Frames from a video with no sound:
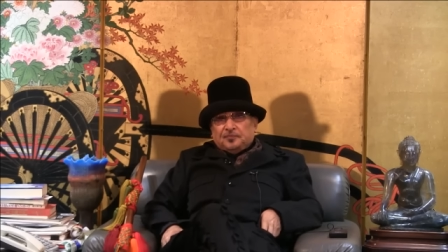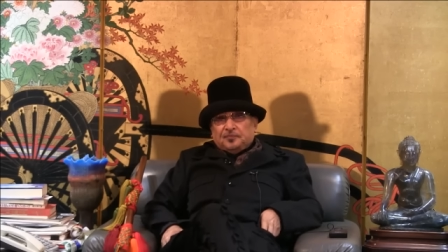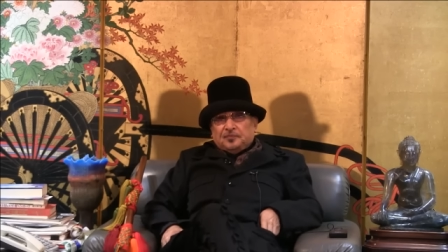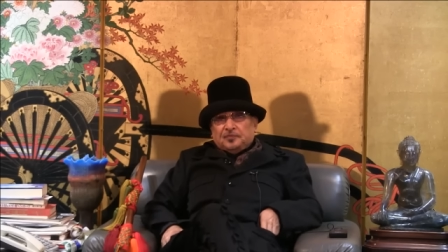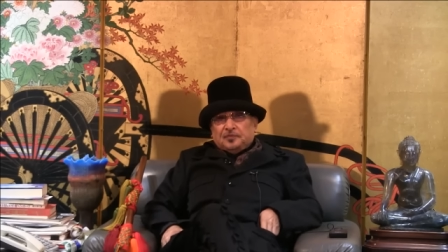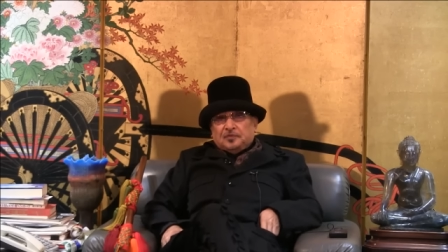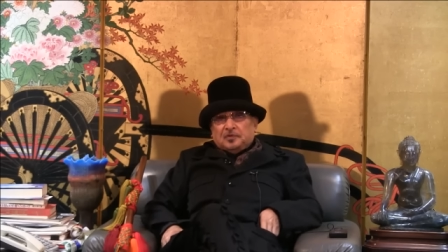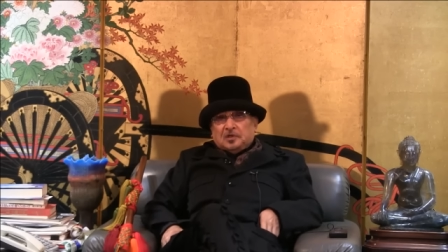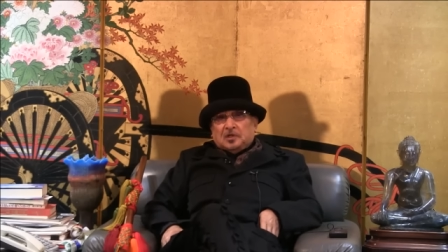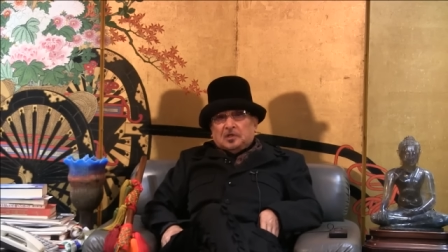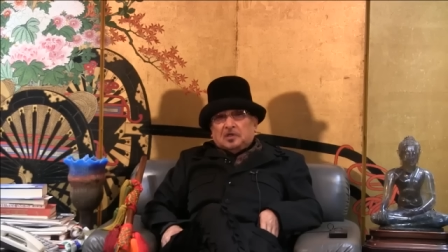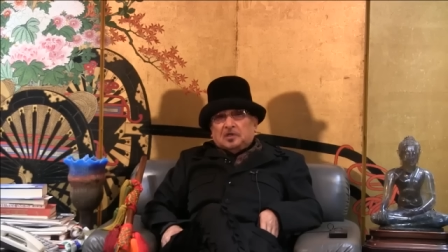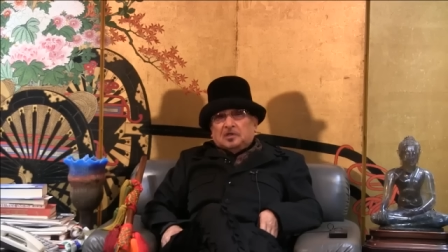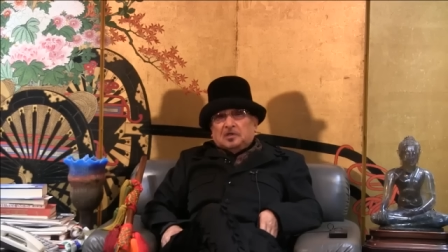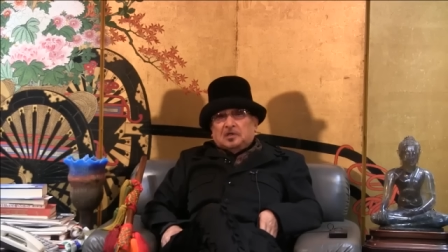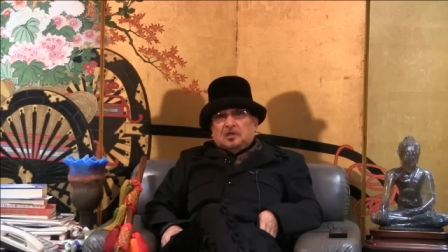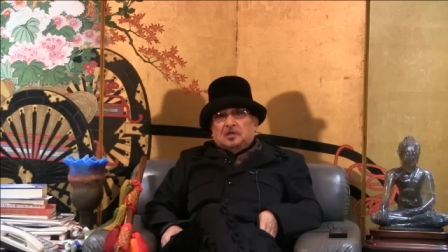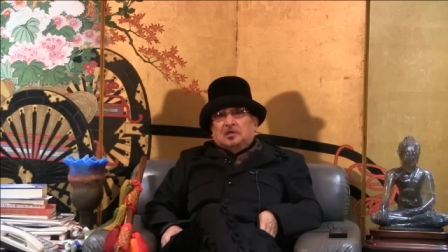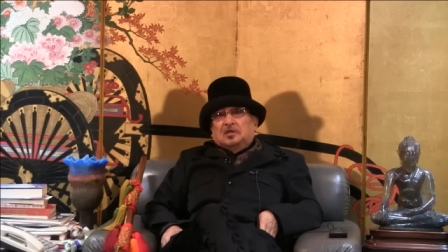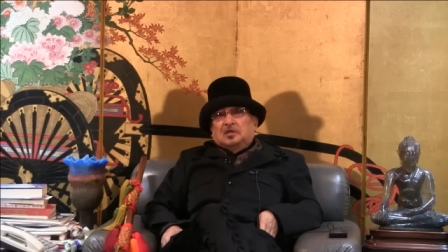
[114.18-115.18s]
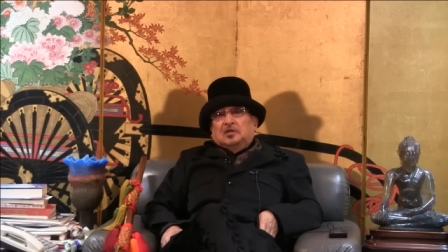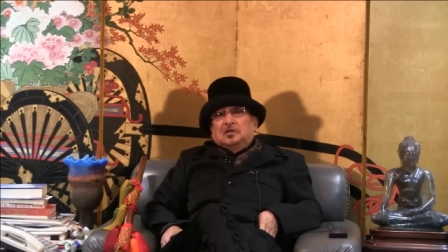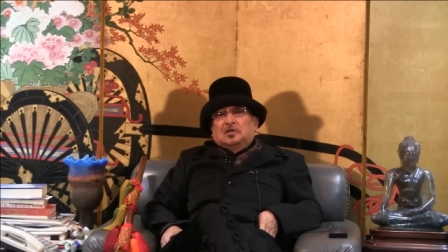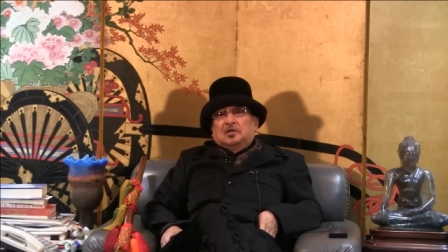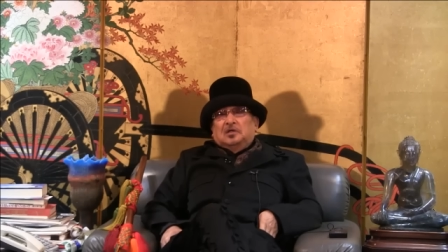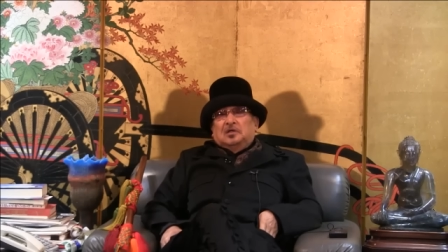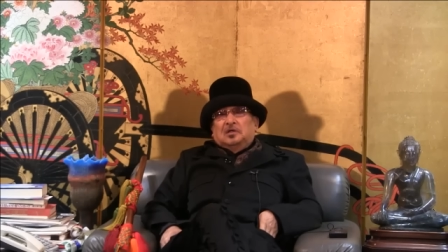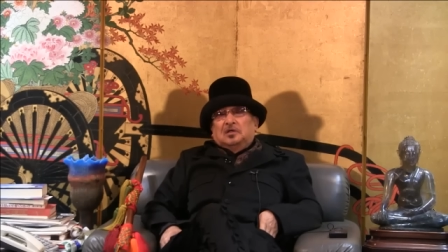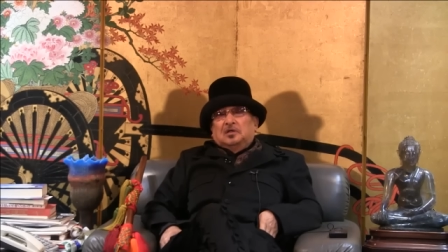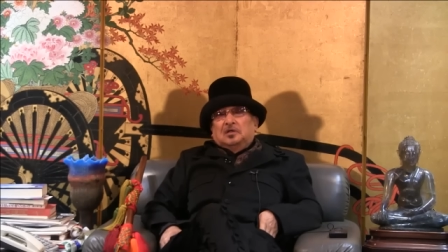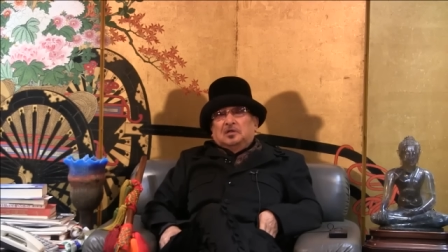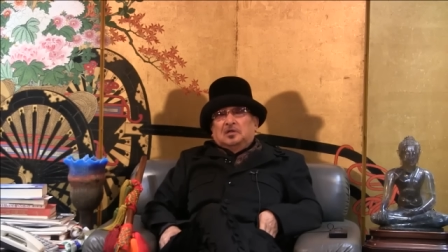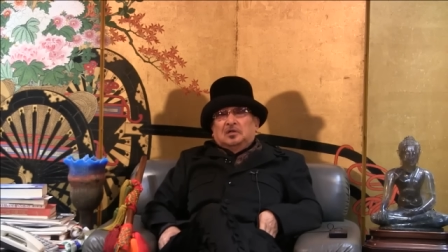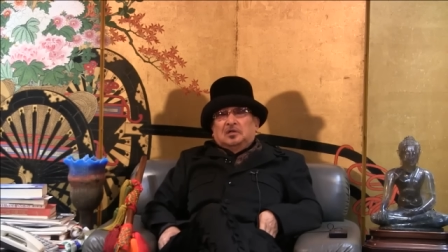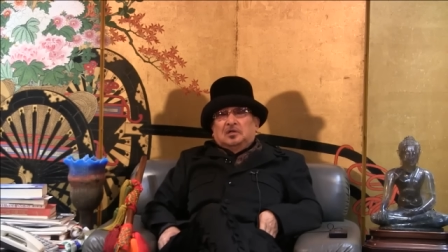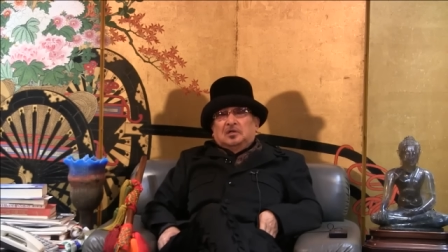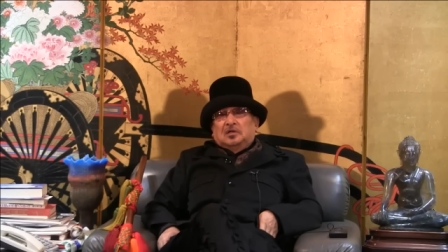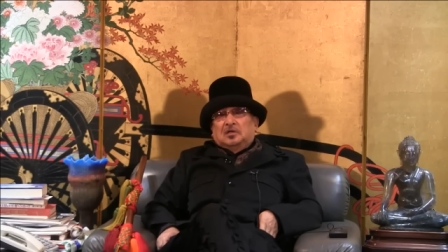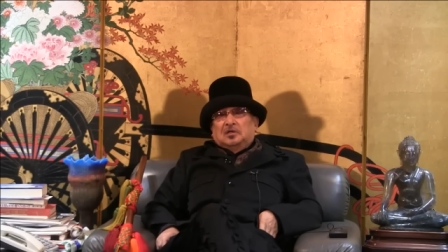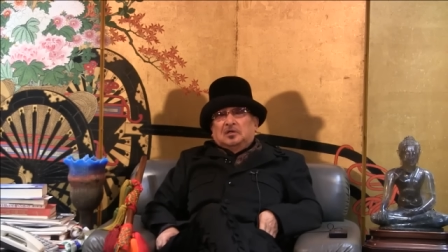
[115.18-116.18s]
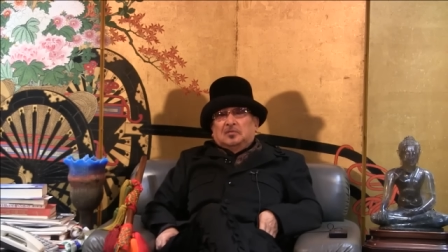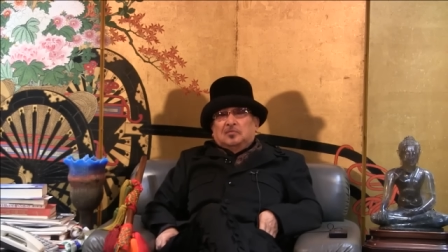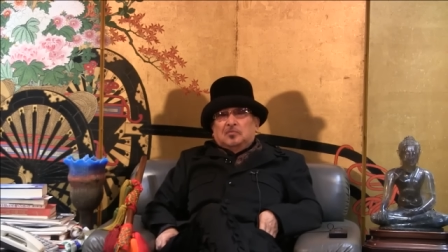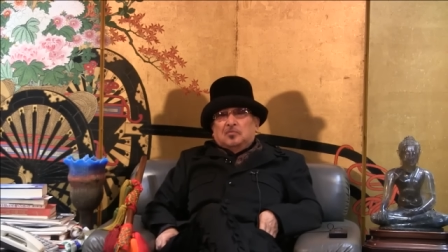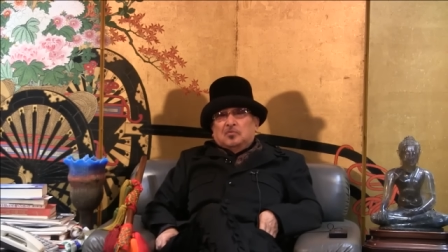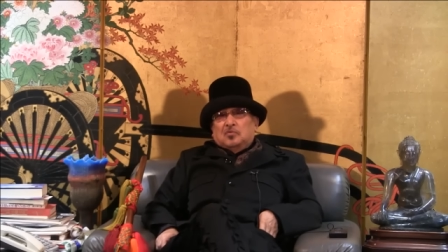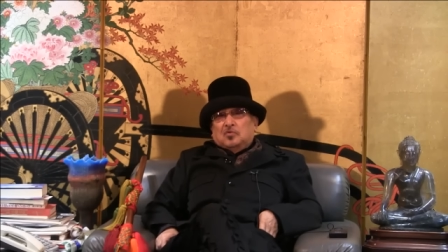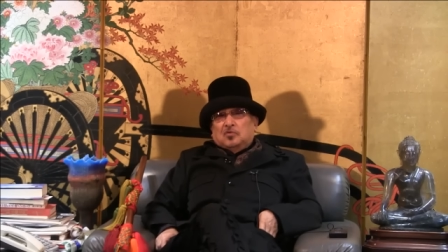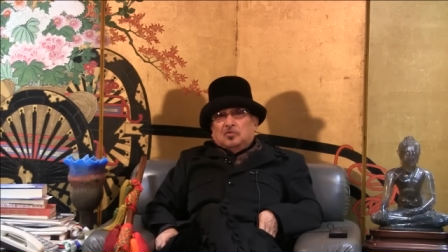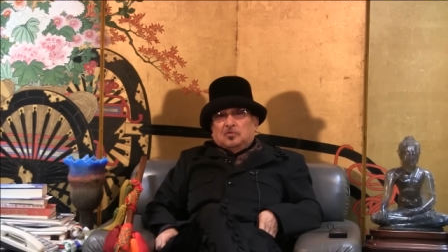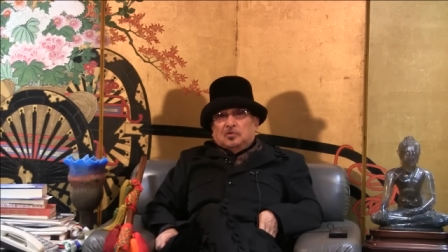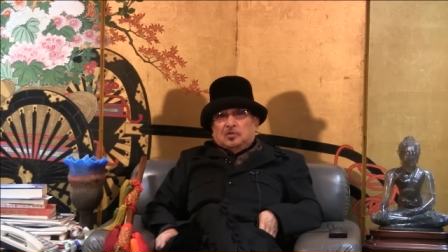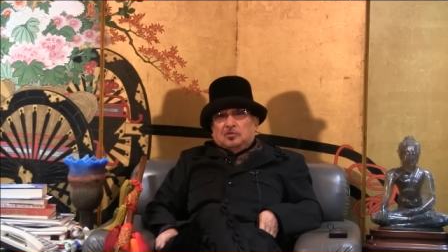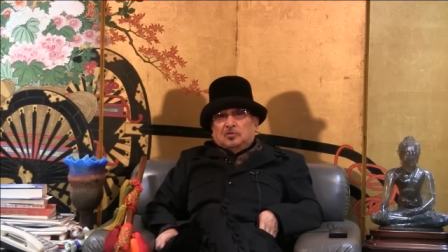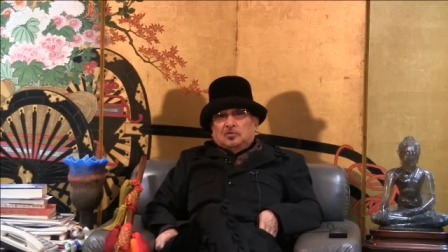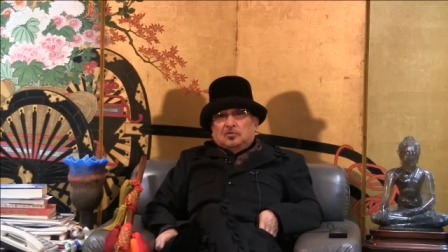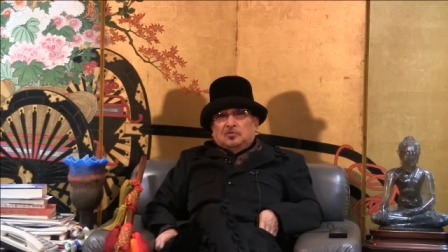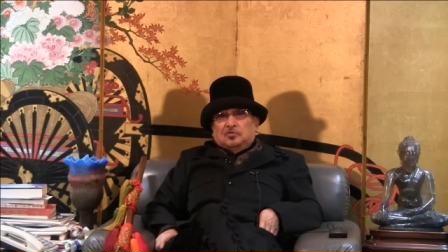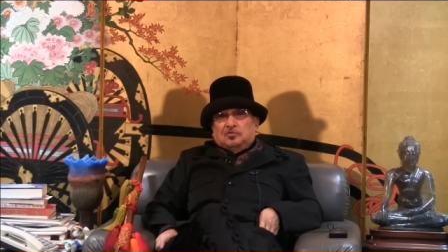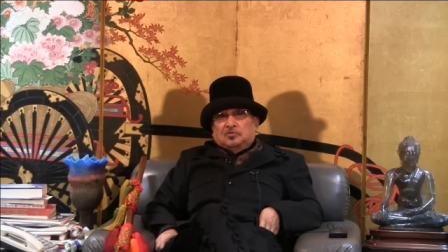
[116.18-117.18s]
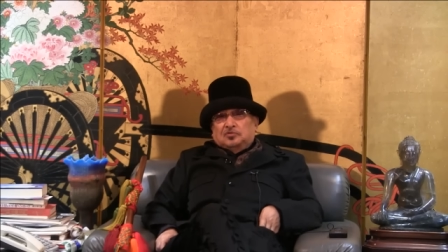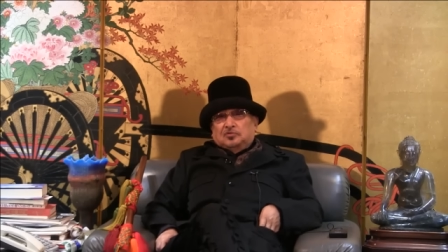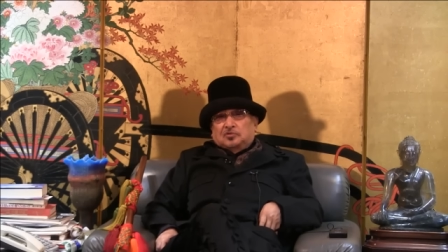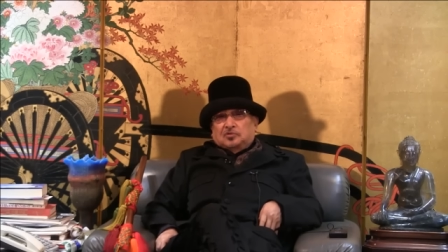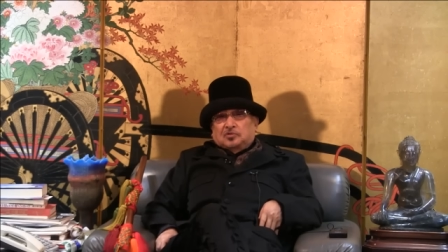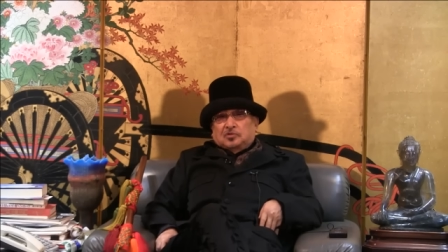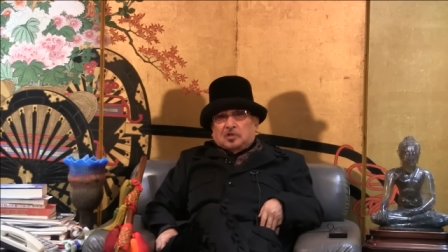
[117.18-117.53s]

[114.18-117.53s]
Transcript: だからあモーデのじゅっ